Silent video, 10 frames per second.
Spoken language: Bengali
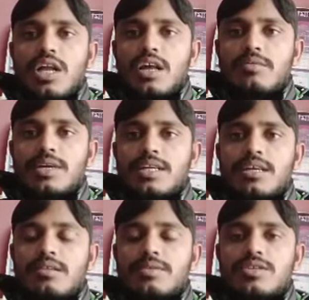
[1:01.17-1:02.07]
কালার বাট
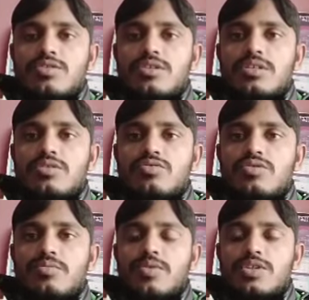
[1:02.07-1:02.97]
কেনা বেচা হয়েছে
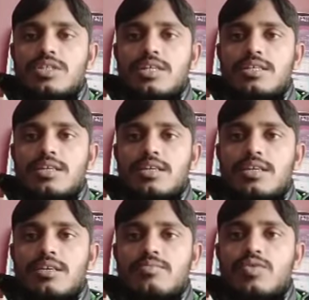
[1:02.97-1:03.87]
দুশো পঞ্চাশ থেকে
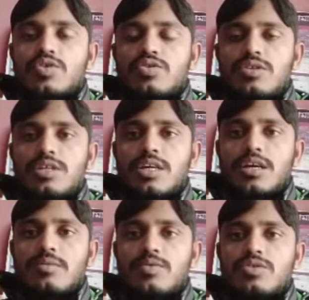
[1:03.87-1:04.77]
পঁয়ষট্টি
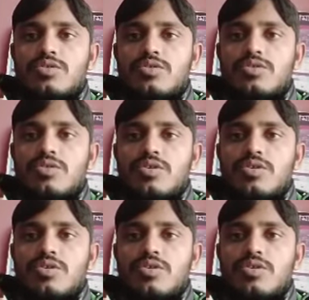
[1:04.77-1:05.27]
টাকা পর্যন্ত